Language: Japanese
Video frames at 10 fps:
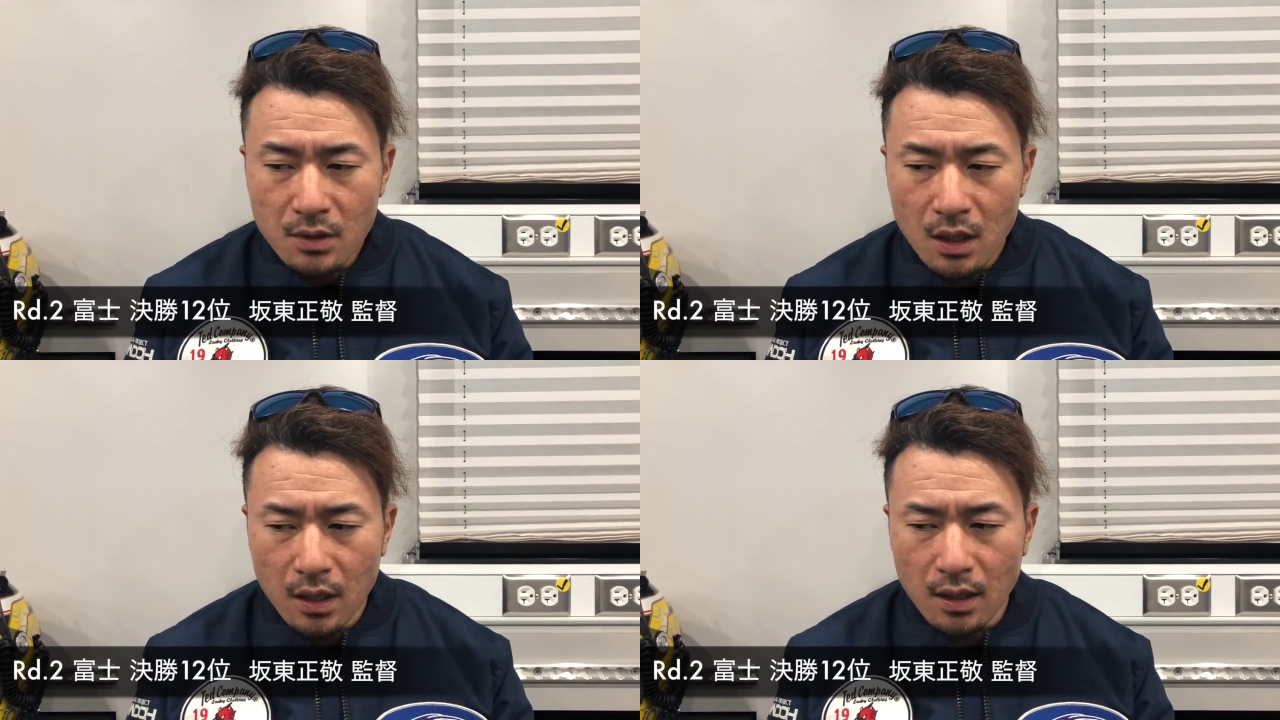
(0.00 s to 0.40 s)

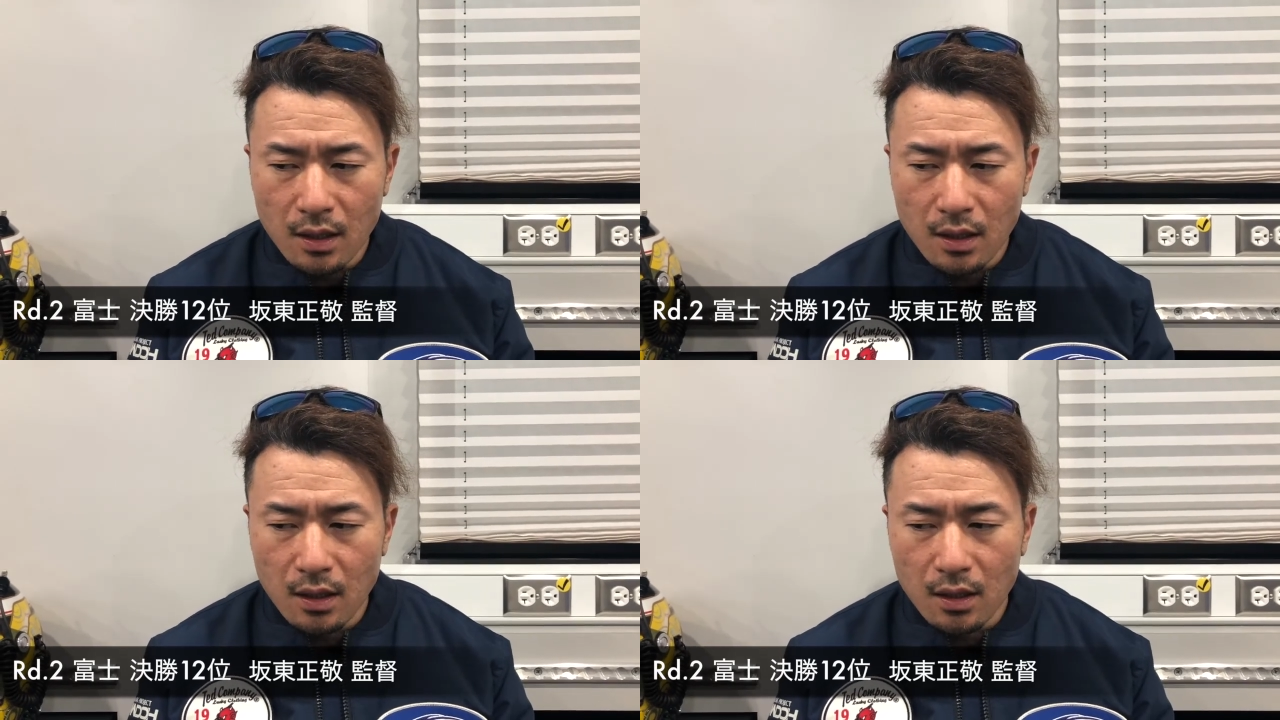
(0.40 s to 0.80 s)
タ
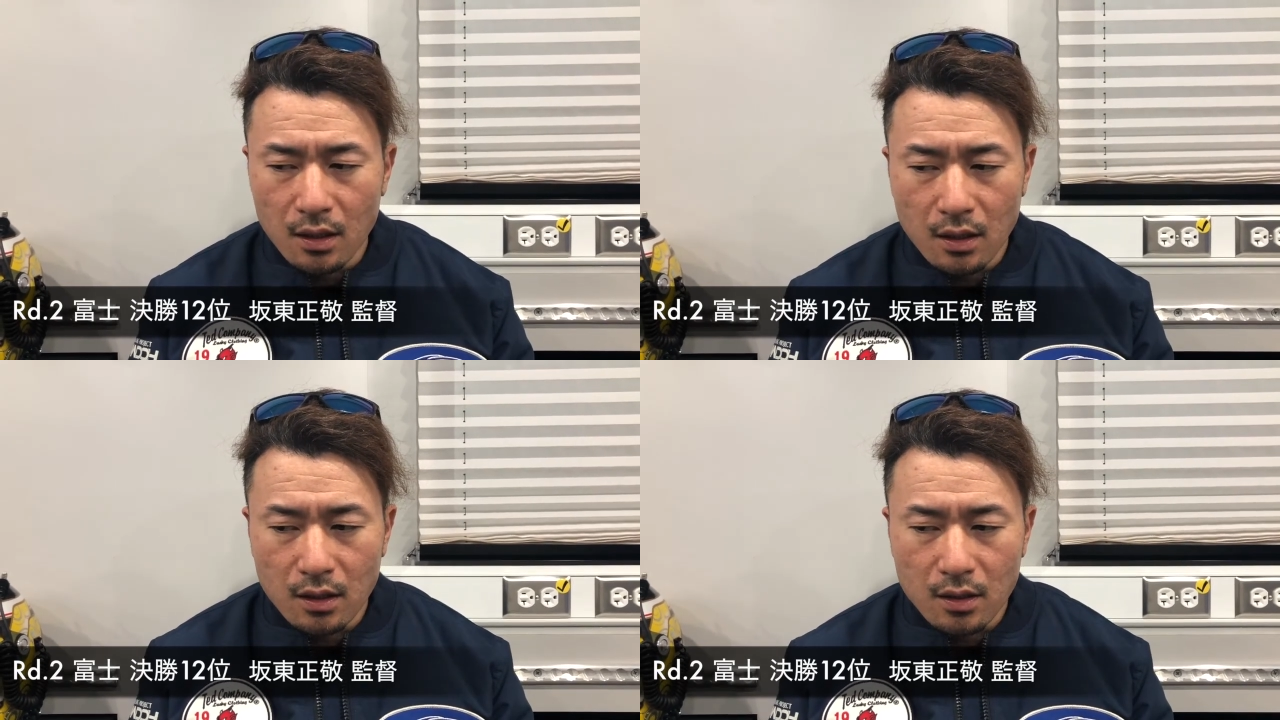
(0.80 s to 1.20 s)

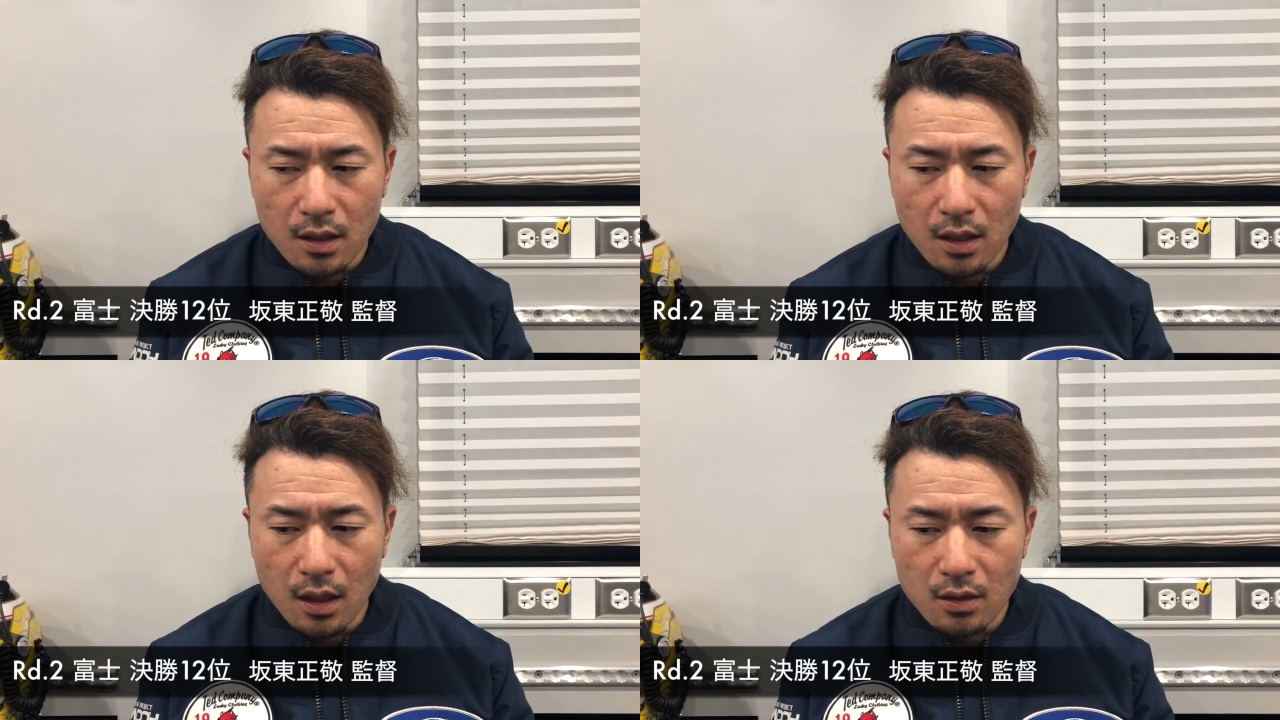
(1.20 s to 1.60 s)

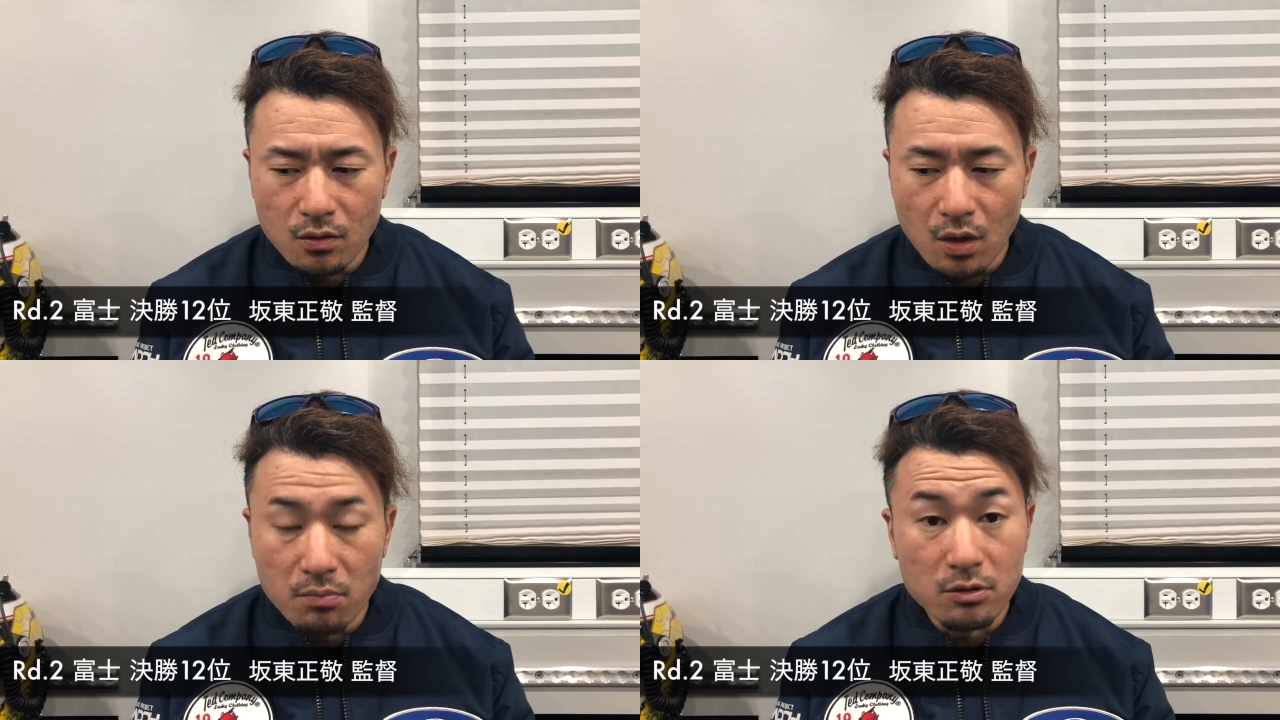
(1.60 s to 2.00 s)

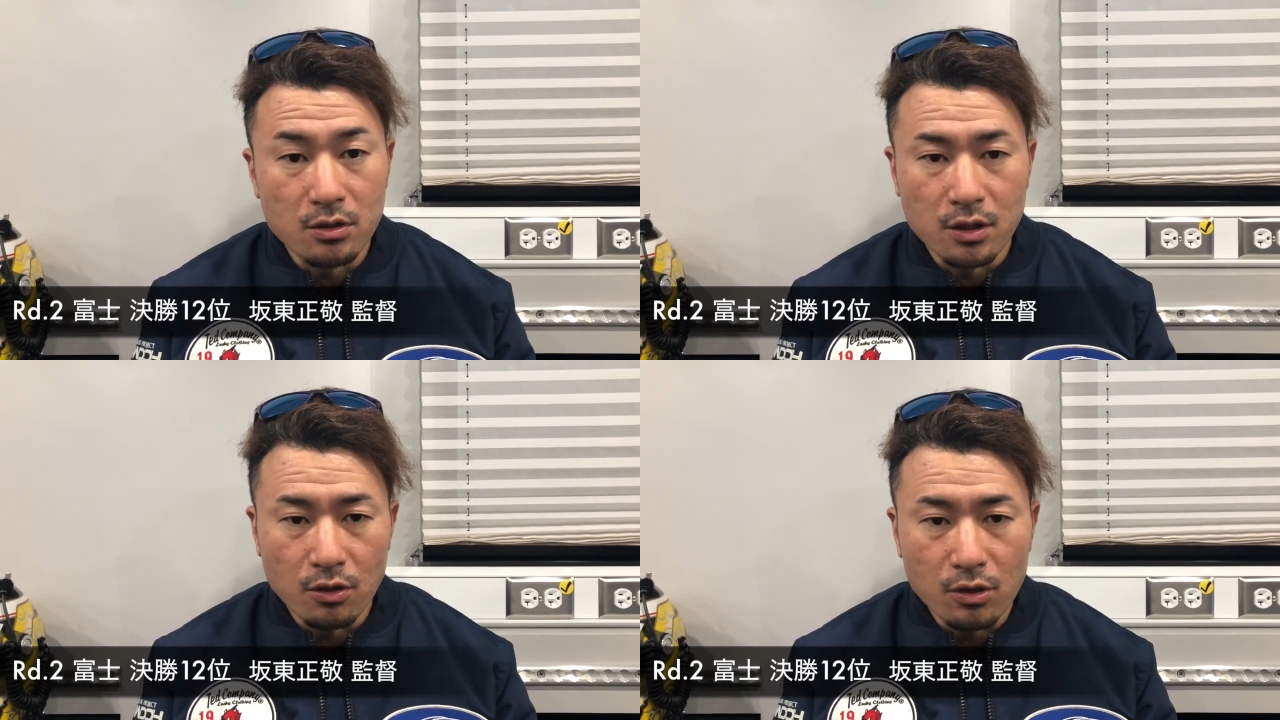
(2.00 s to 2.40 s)
イヤトラブル
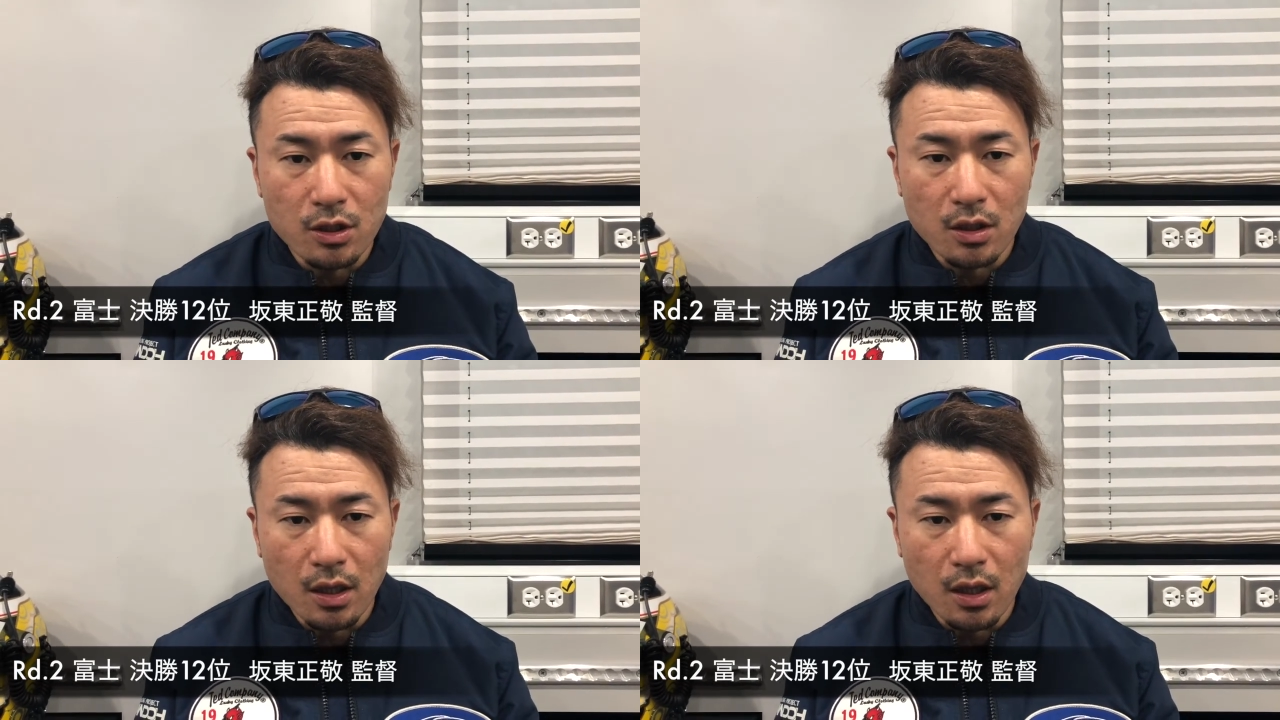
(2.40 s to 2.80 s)
により、